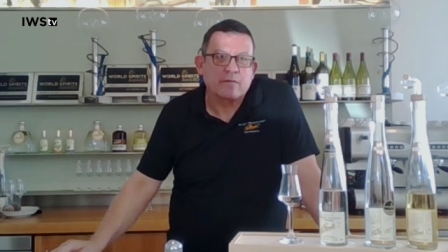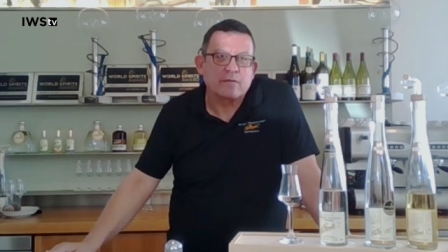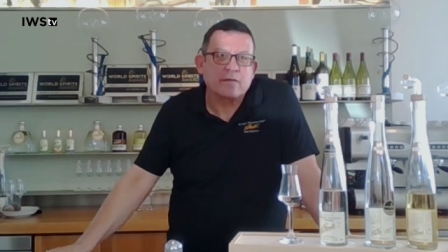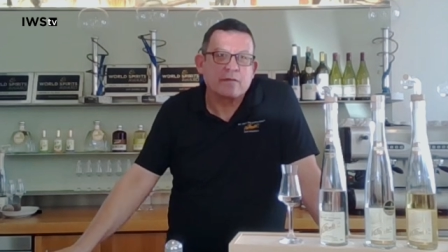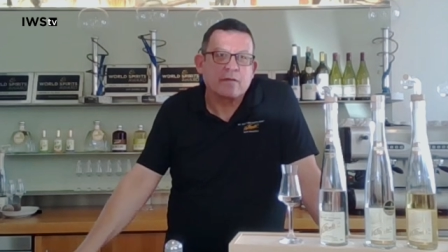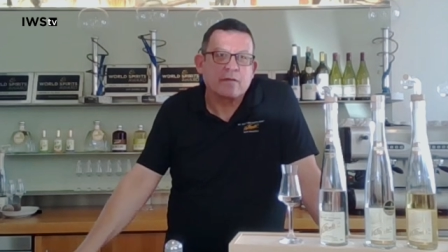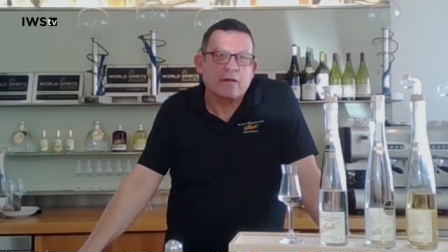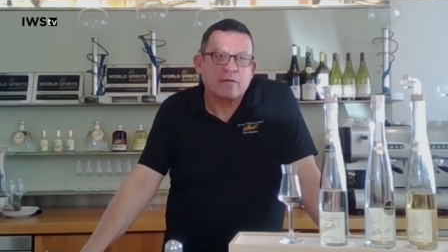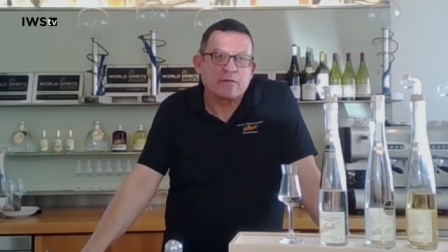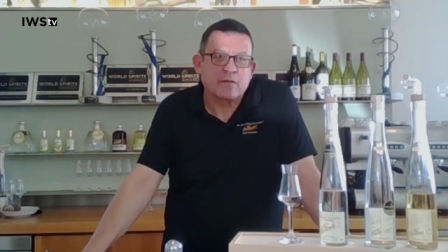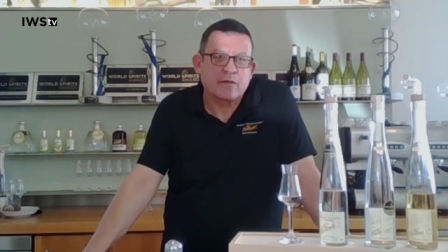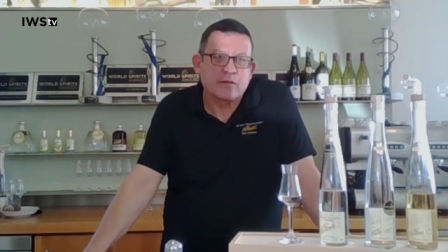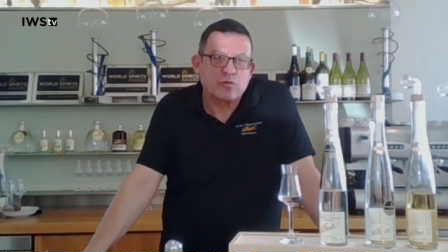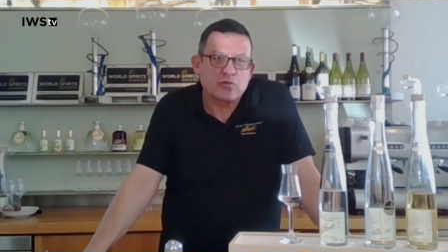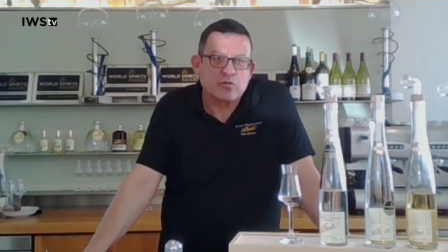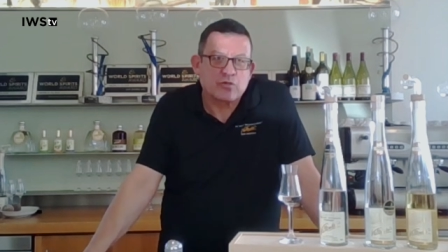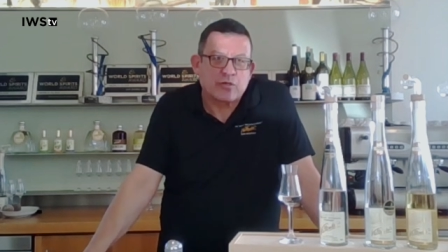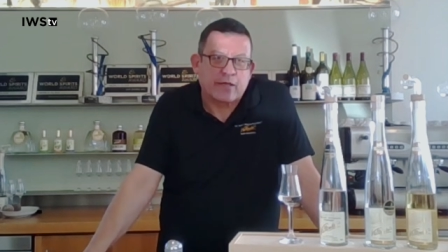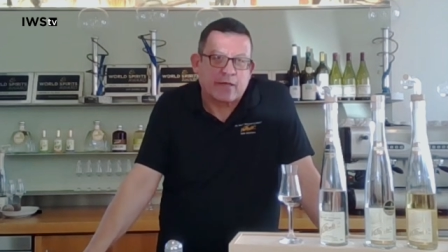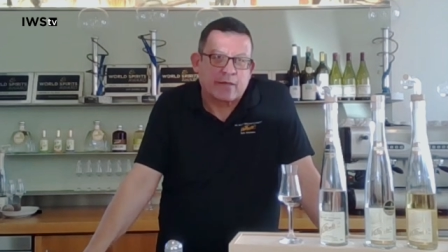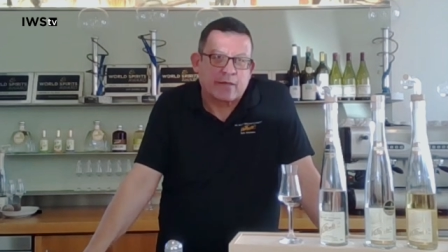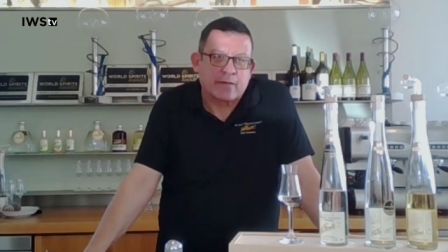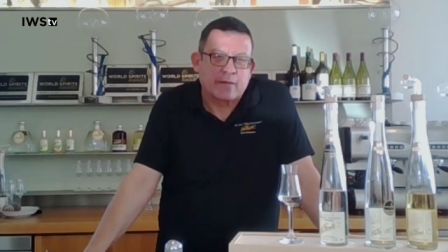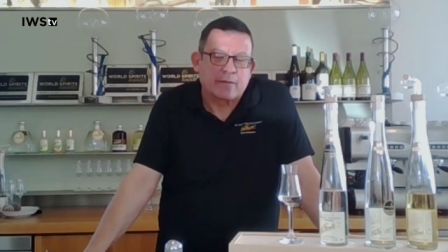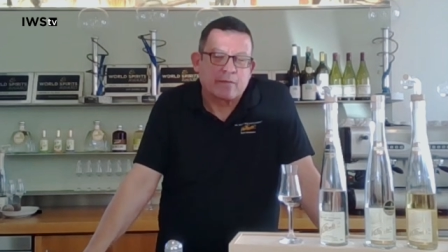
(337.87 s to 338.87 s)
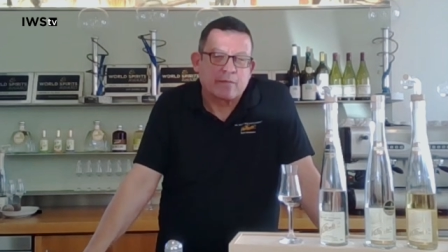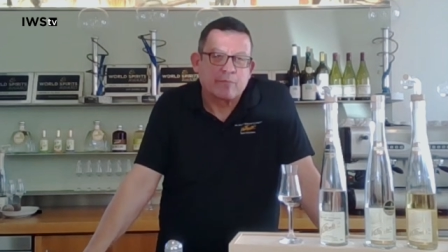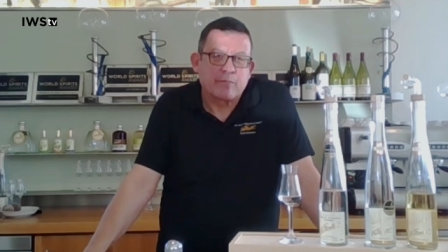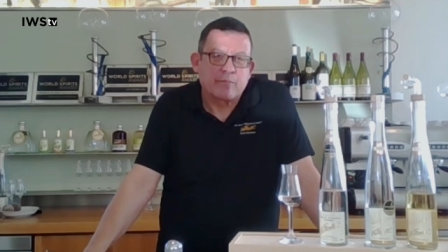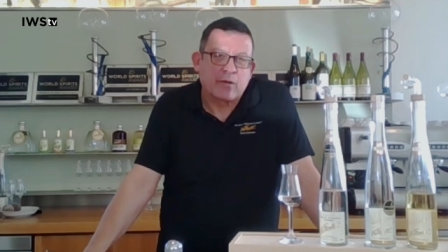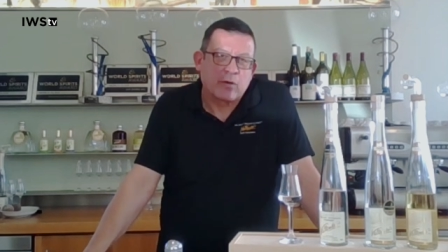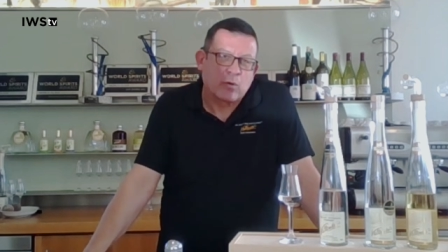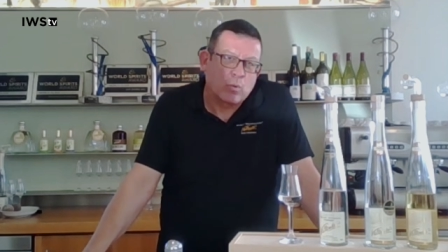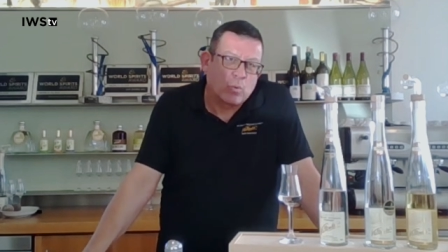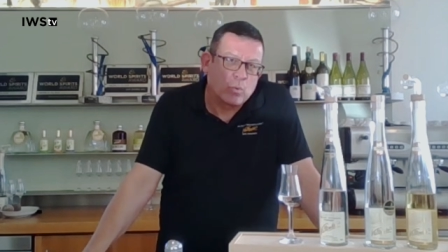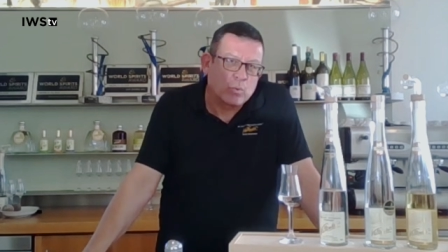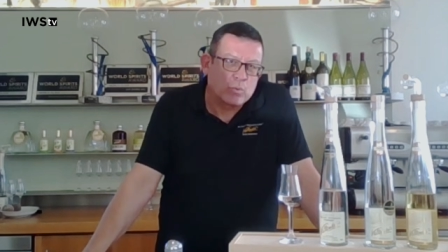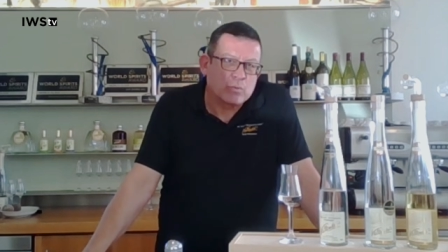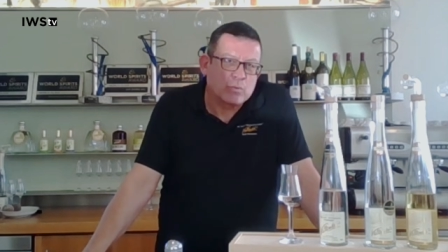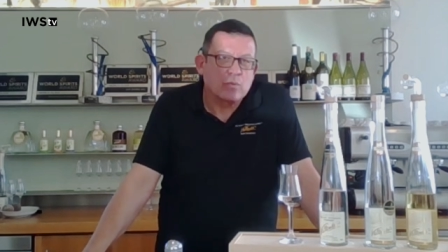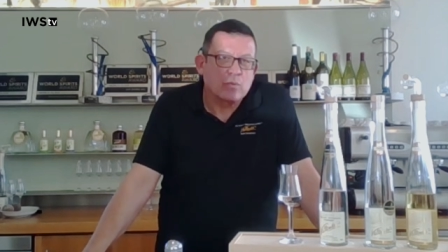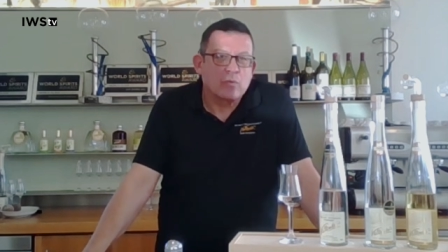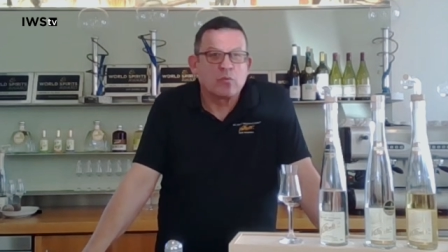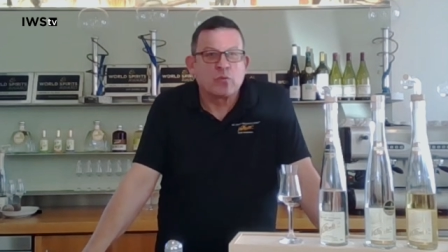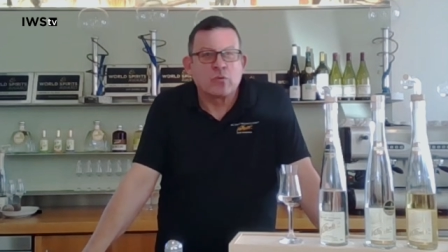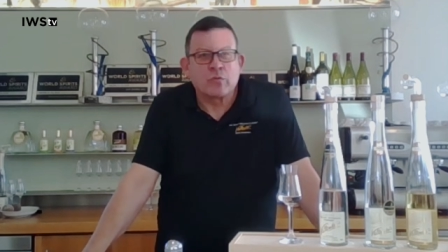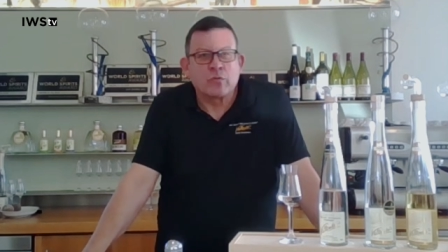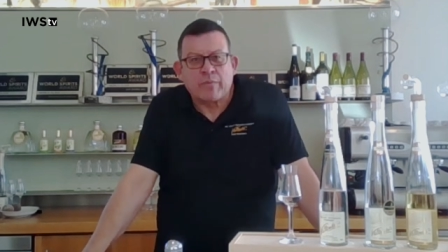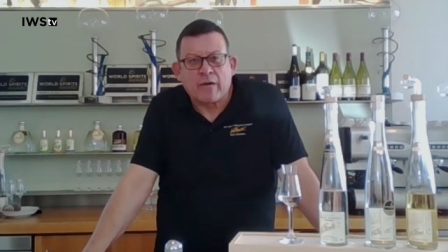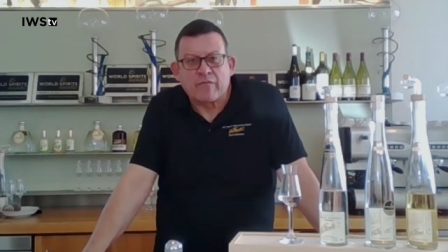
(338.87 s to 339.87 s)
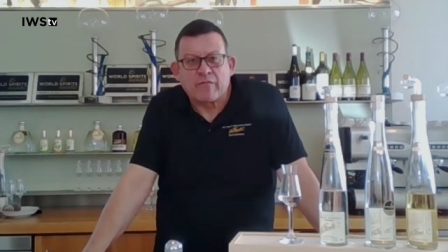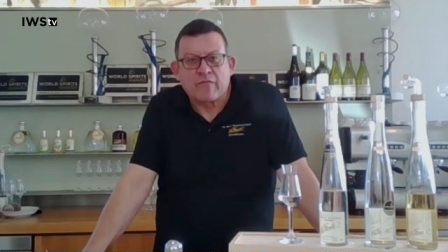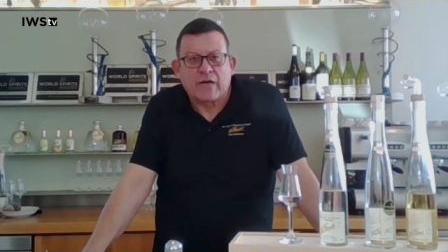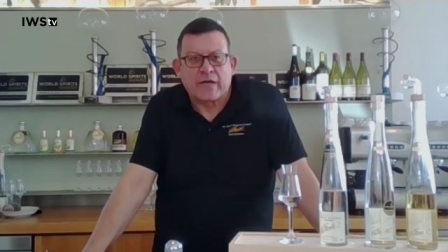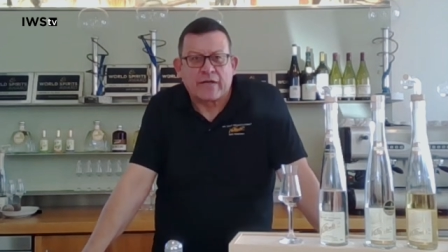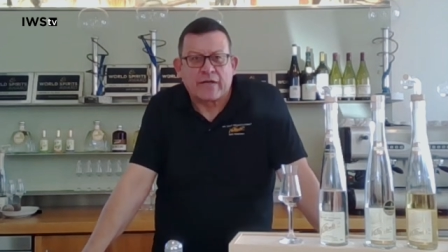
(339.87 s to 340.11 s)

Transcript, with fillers: die da drin stecken, bei Rot und bei